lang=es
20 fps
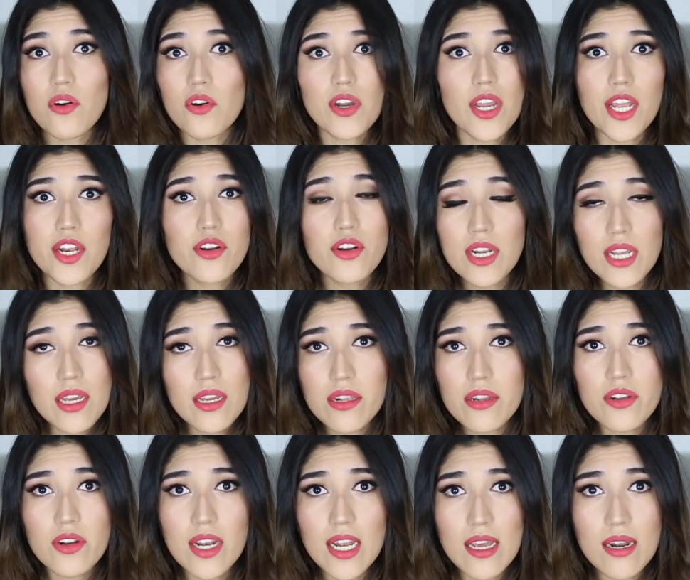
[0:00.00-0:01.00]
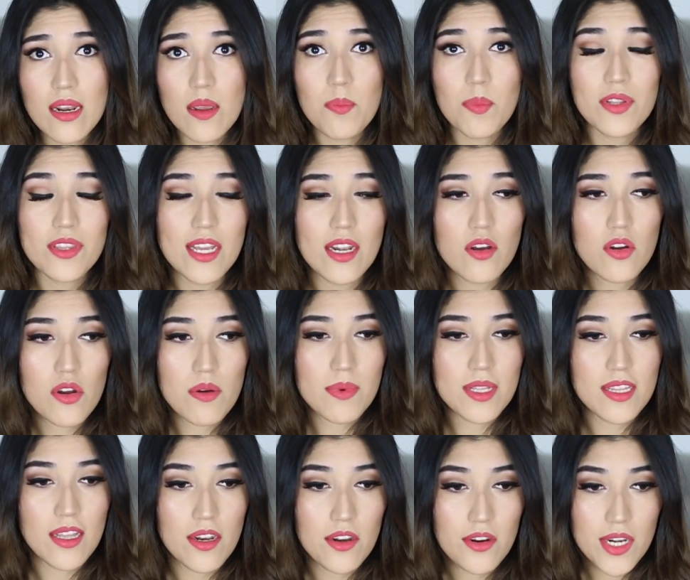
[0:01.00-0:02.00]
o que no les, no les responda a los
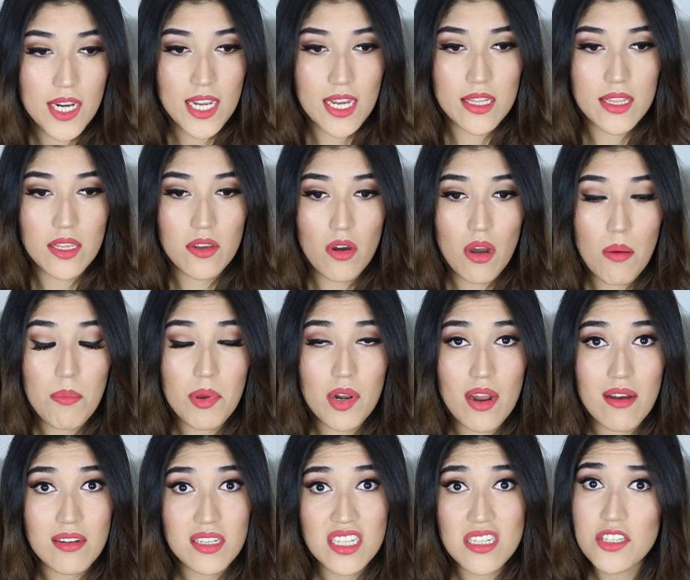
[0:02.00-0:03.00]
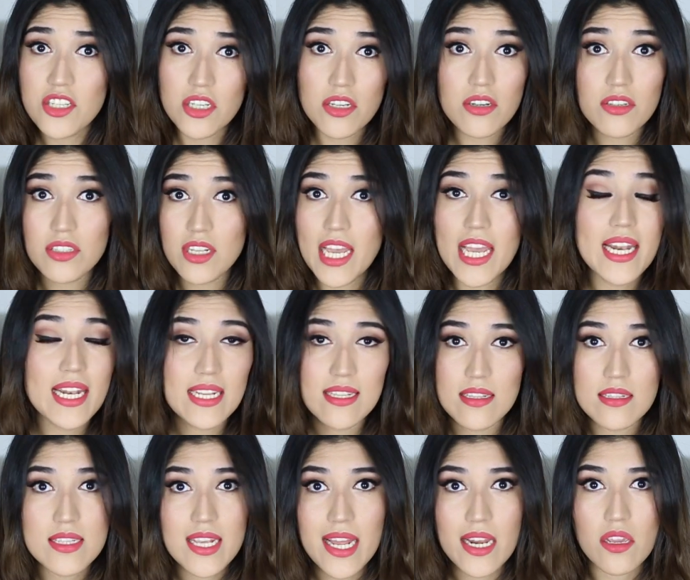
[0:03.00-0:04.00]
comentarios negativos, pero a veces chicos es
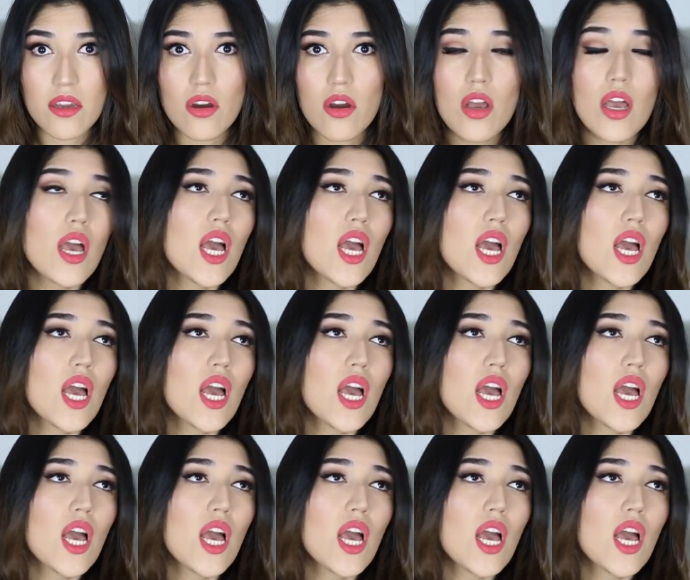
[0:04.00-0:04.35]
necesario,